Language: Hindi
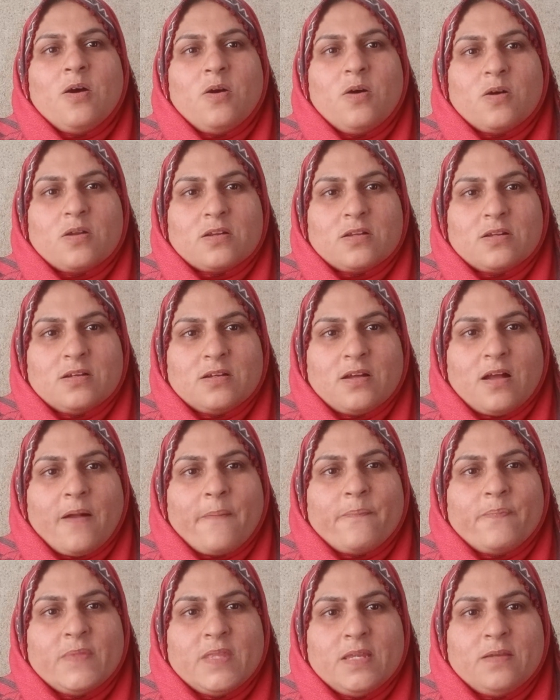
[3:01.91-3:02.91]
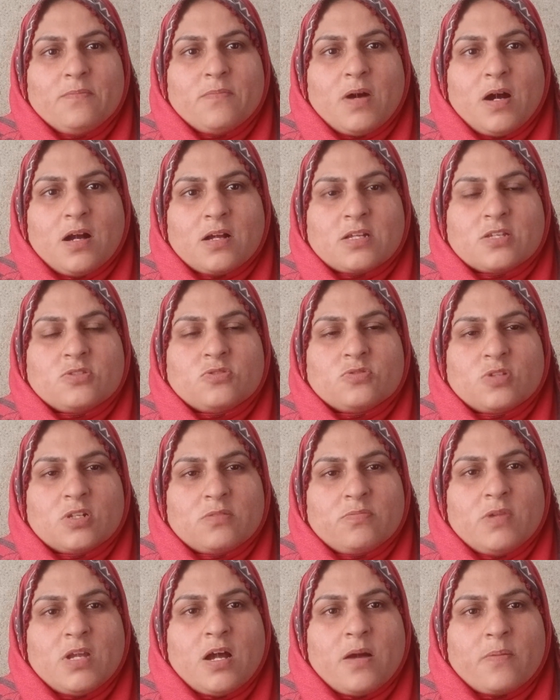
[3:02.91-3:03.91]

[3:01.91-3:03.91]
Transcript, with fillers: और अपनी माँ की सूरत में